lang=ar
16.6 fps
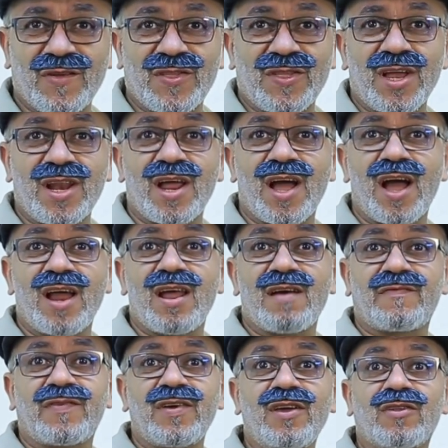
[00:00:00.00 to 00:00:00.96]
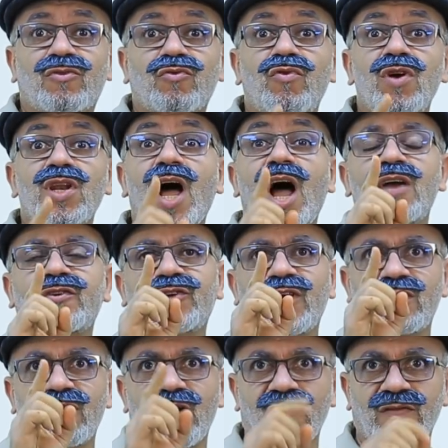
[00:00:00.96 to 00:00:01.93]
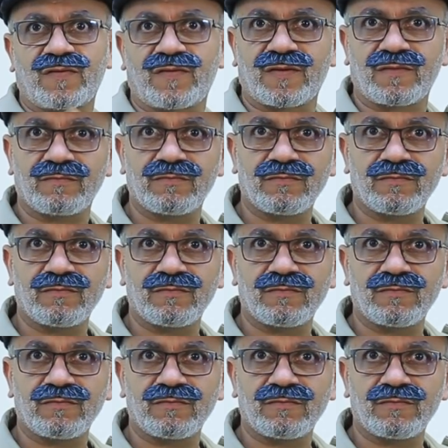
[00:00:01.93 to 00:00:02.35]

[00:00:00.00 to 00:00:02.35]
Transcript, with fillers: من الهلافيت والحشرات